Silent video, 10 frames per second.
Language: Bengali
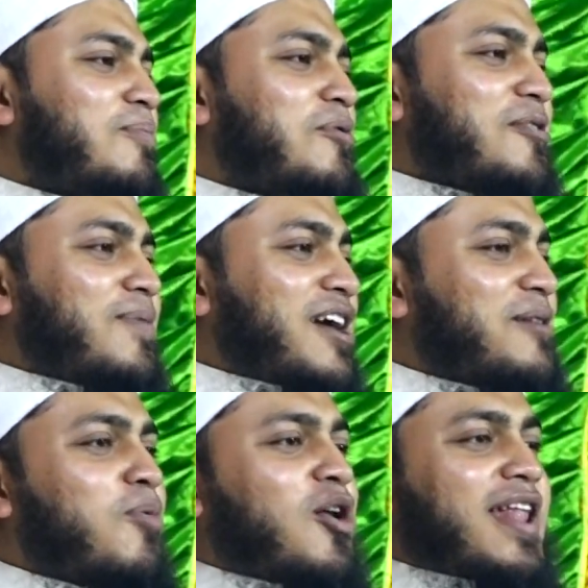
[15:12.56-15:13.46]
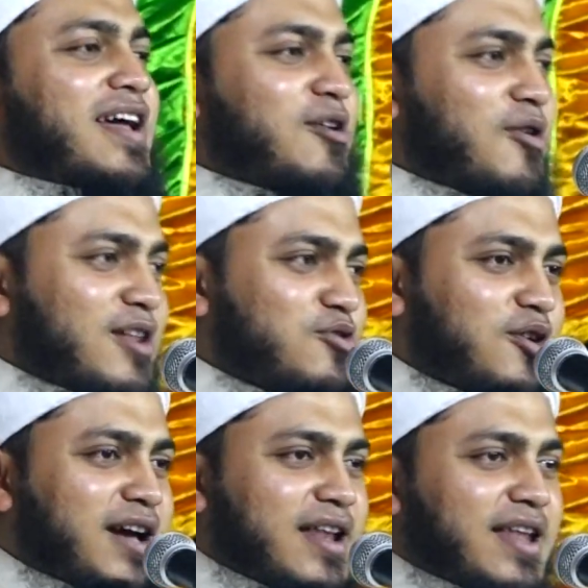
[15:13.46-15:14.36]
বলে ভাইরে পড়ালেখা করার
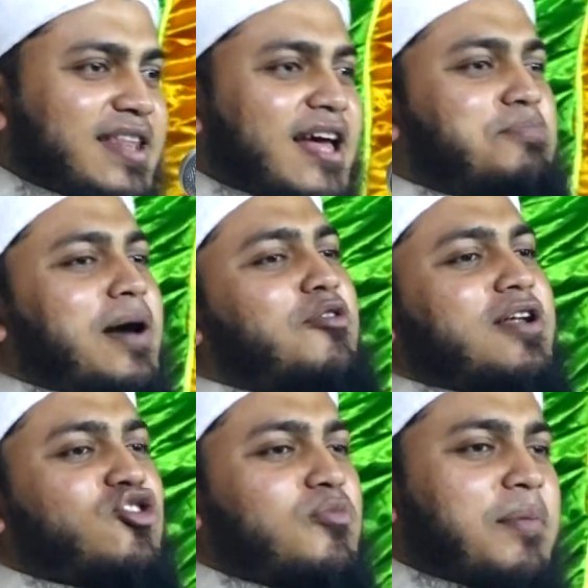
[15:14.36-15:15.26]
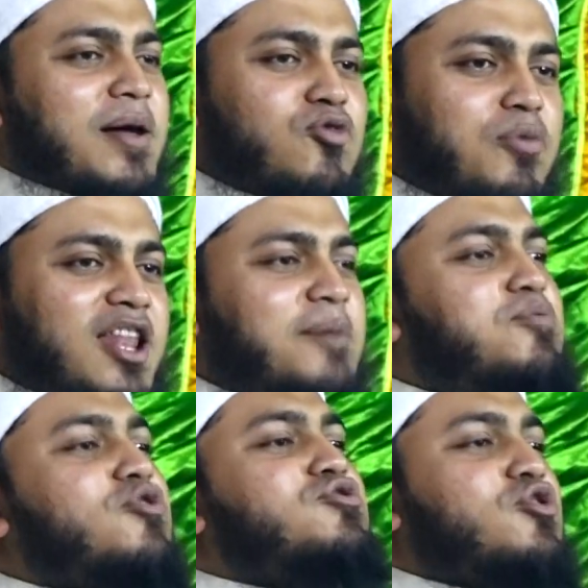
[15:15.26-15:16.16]
দরকার নাই রাত বারোটার সময় আমার মোবাইলে
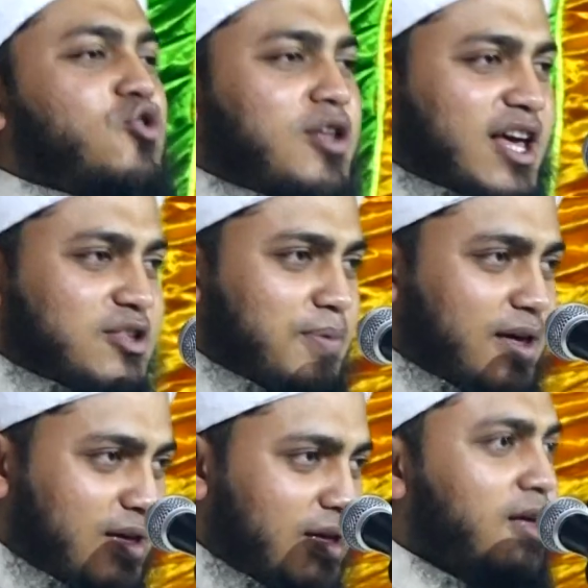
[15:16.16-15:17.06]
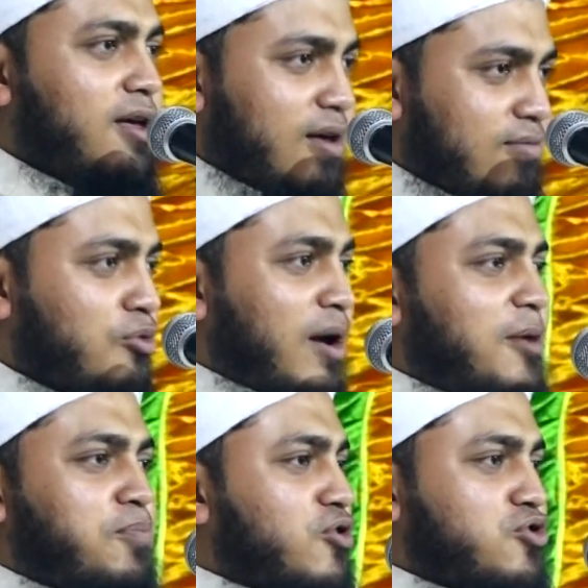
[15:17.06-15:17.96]
প্রশ্ন চলে আসবে
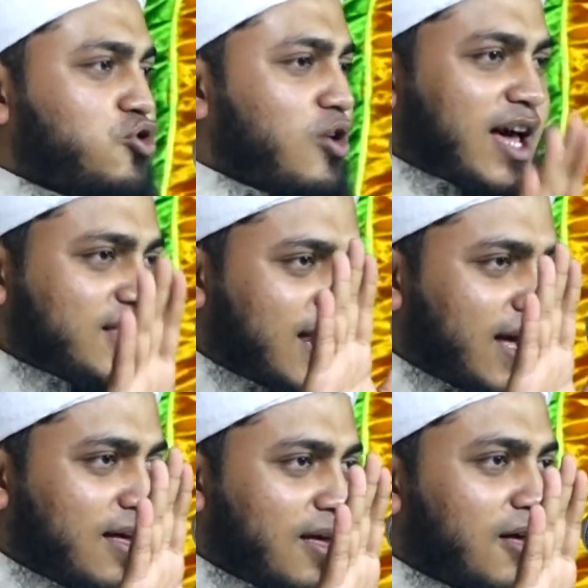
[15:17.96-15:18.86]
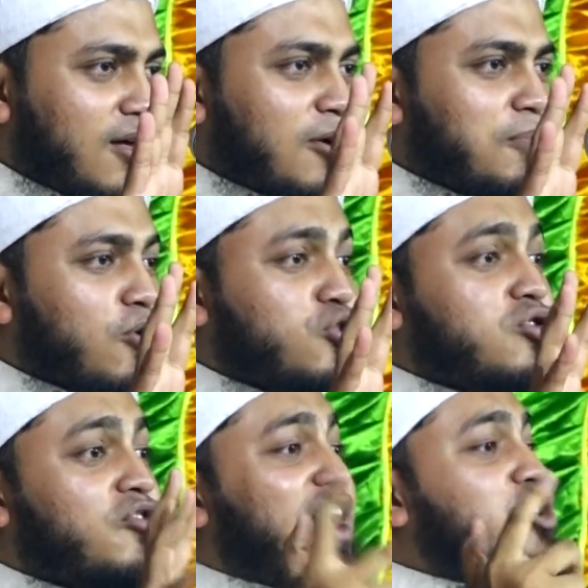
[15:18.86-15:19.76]
মোবাইলে প্রশ্ন চলে আসে না
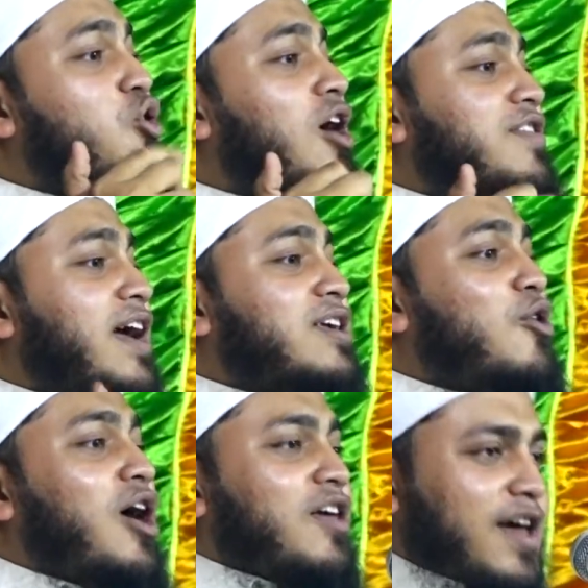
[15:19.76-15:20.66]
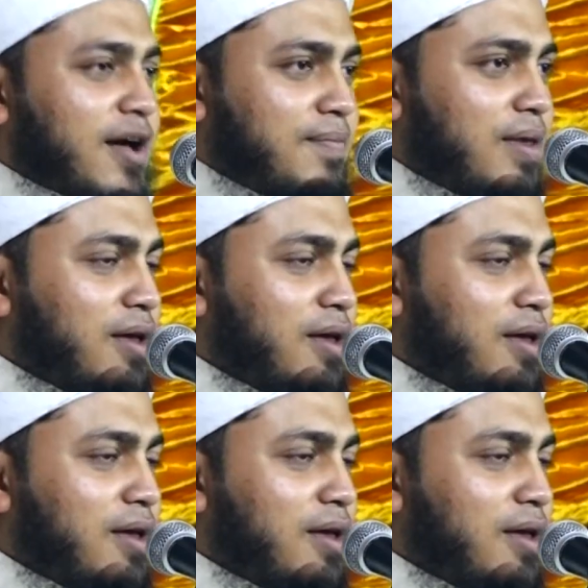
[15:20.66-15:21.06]
প্রশ্ন ফাঁস হয়ে যায় কি হয়ে যায়